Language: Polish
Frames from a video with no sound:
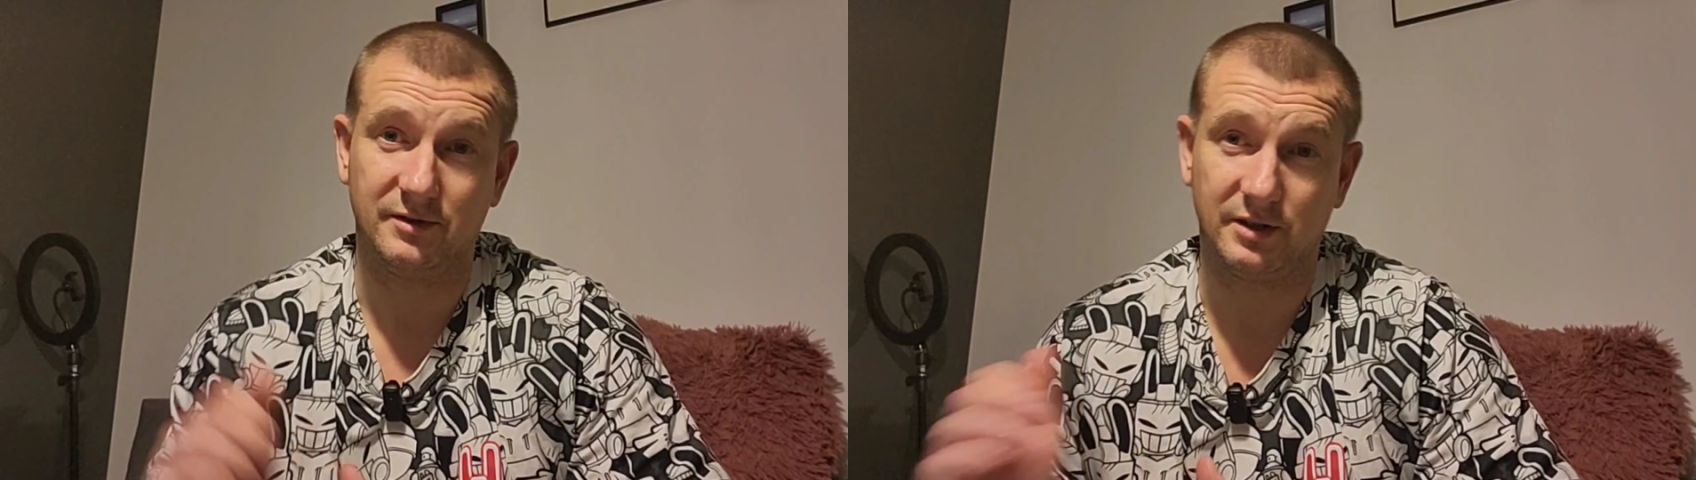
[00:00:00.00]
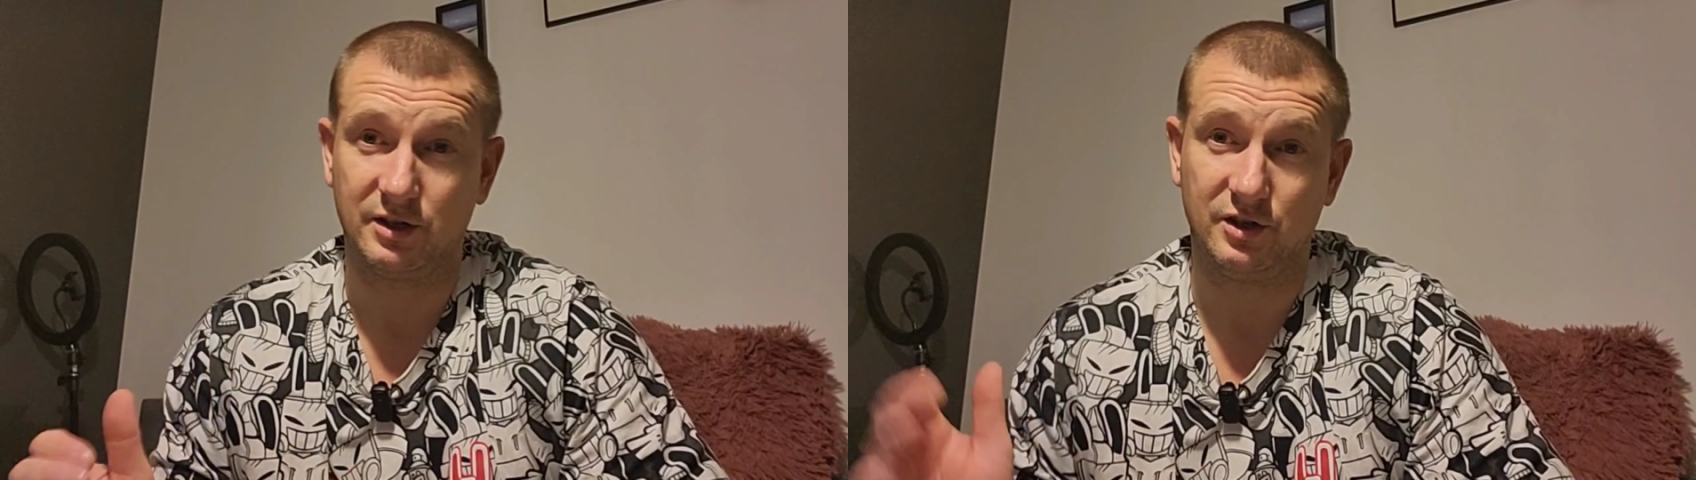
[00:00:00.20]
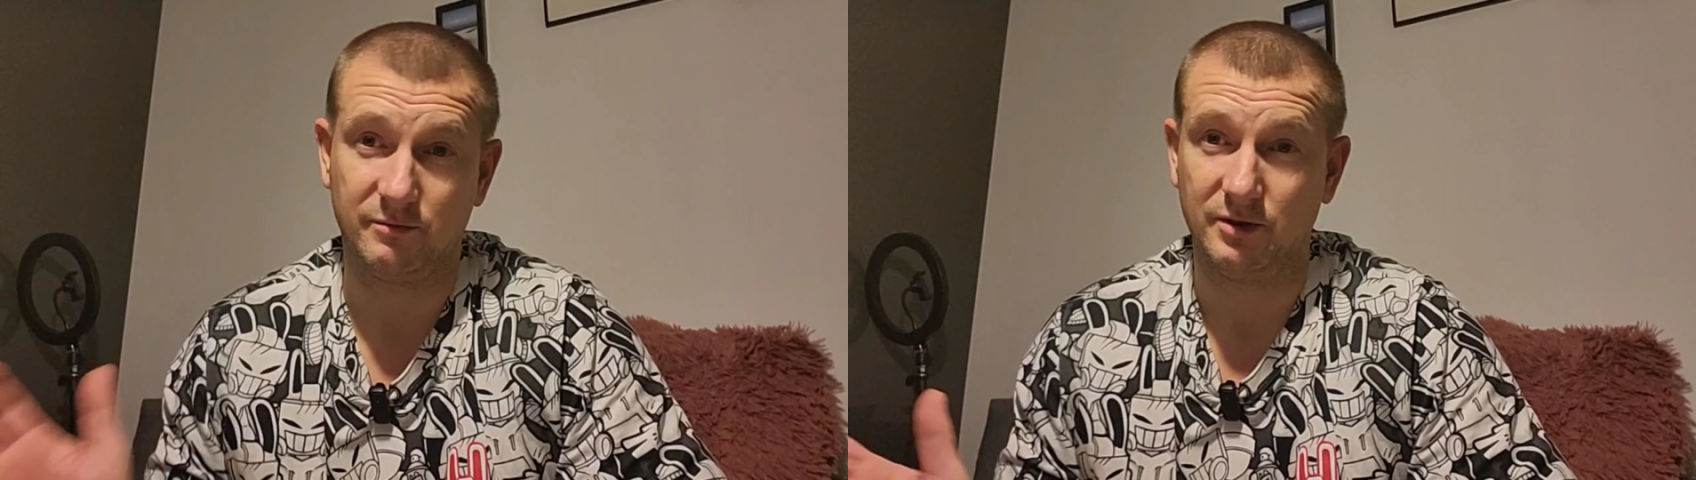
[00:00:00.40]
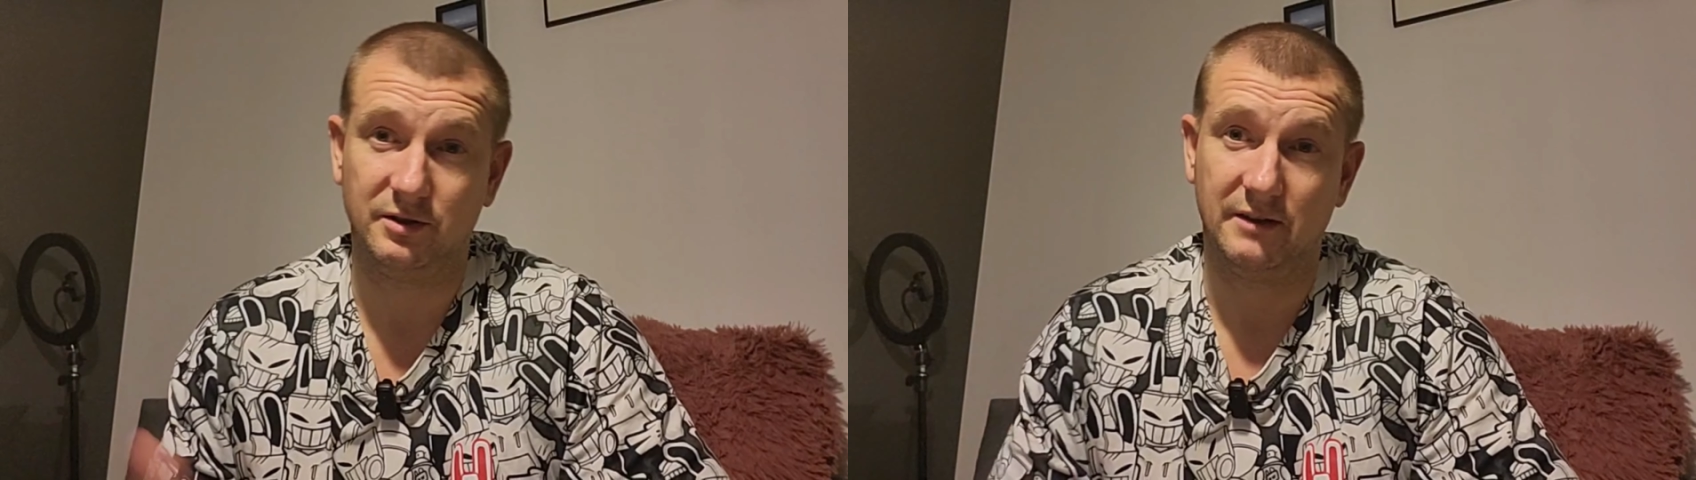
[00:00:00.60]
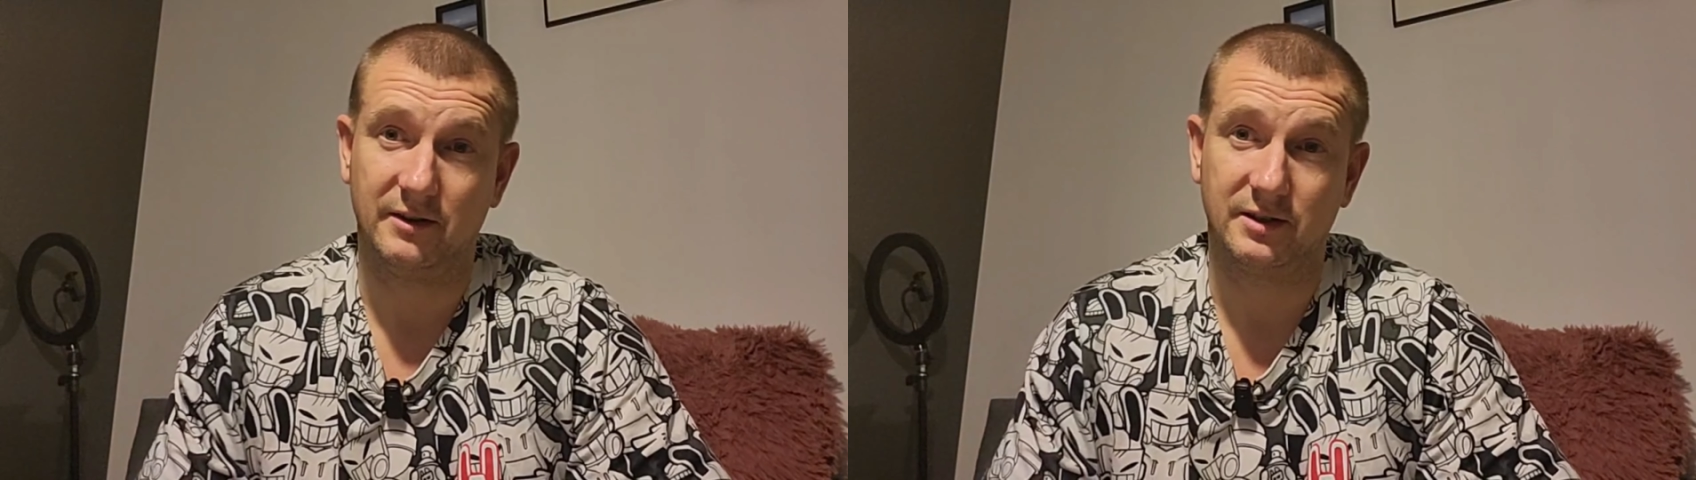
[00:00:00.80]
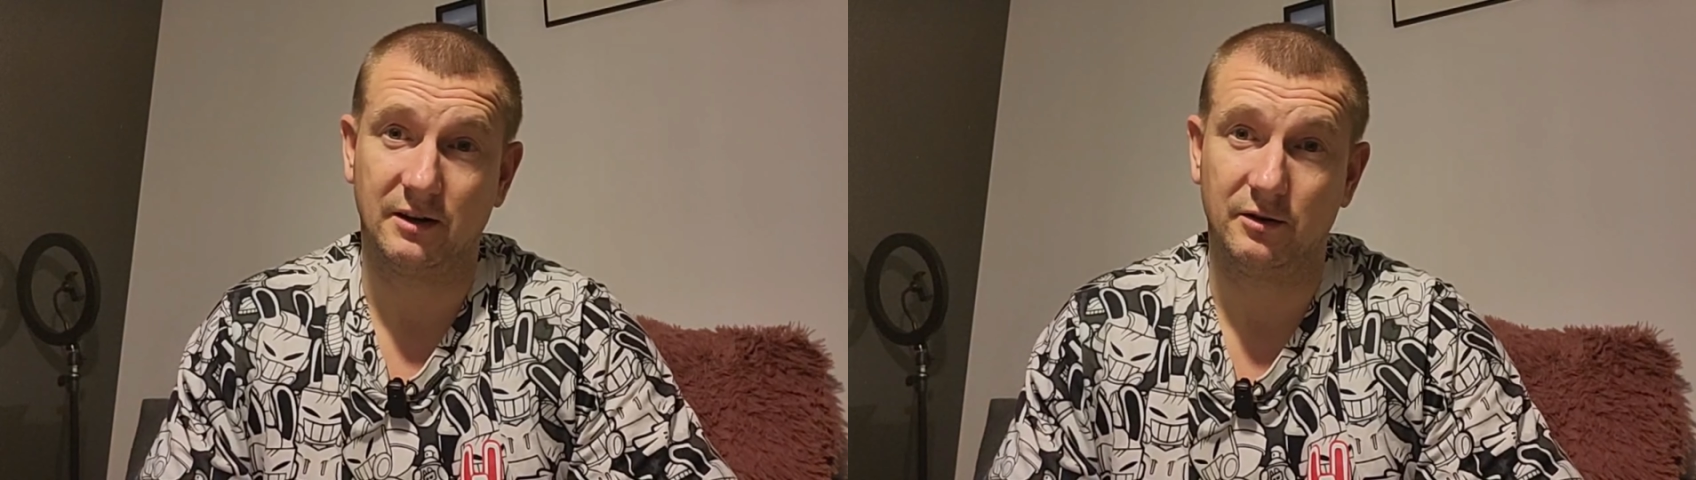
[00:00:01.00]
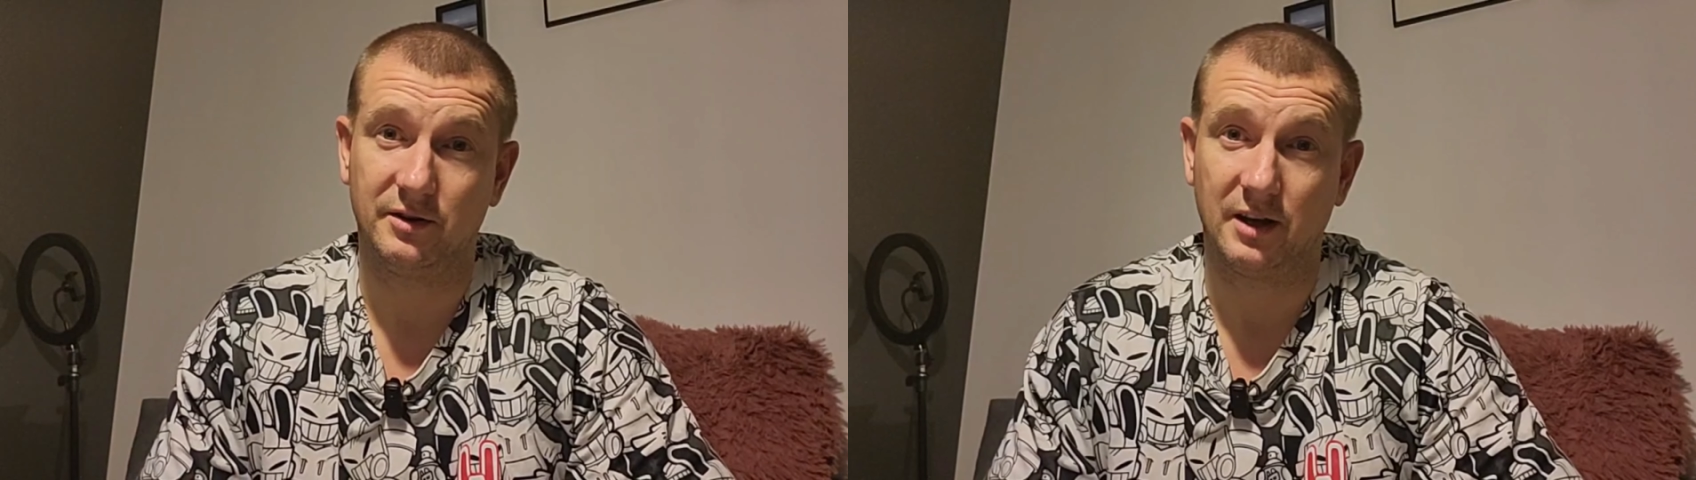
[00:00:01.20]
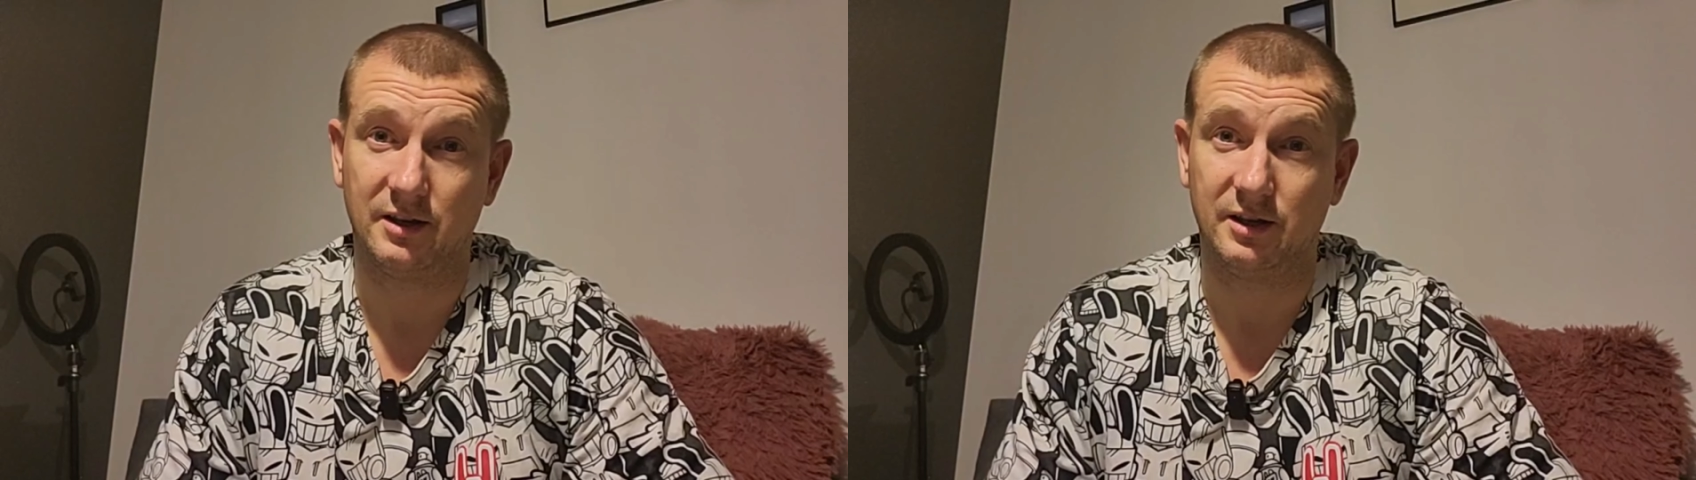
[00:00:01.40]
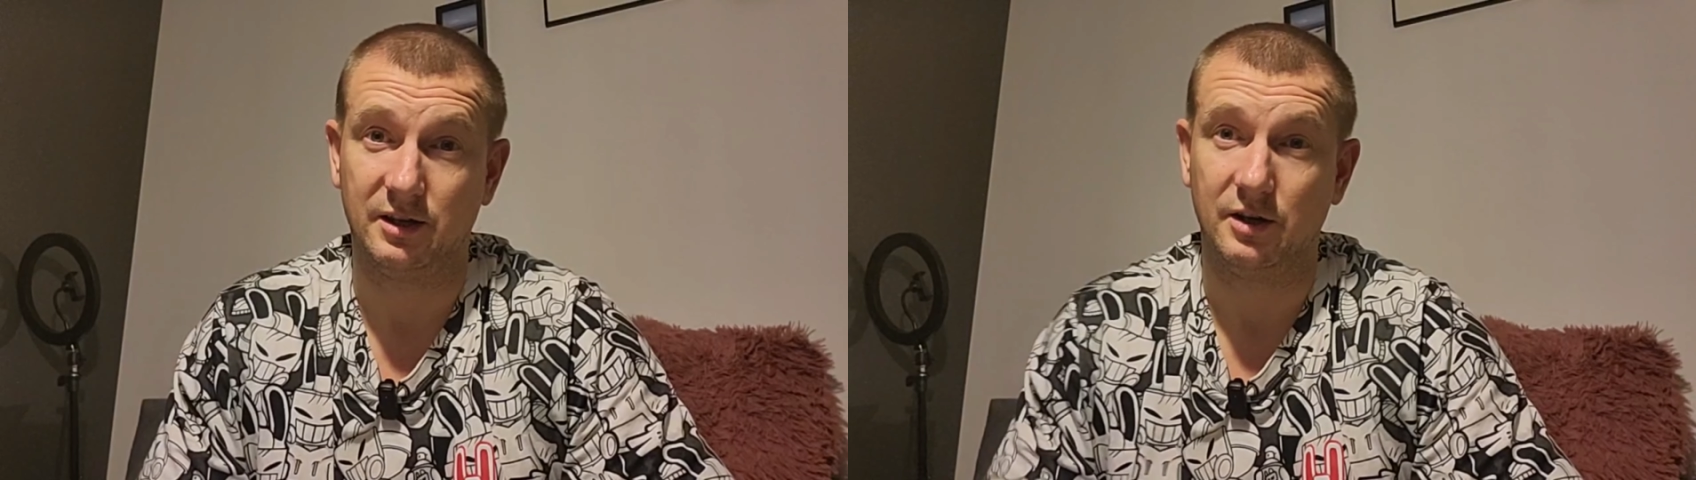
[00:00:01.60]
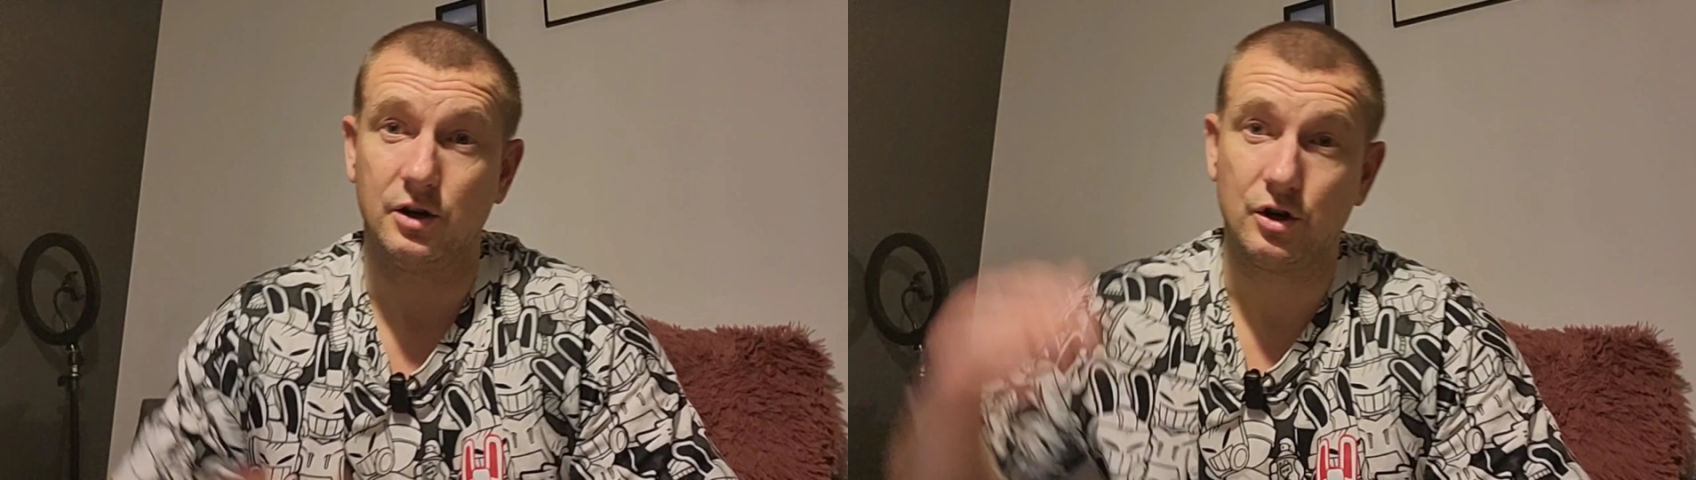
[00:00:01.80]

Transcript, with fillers: zaczęliśmy dodawać kalorie i,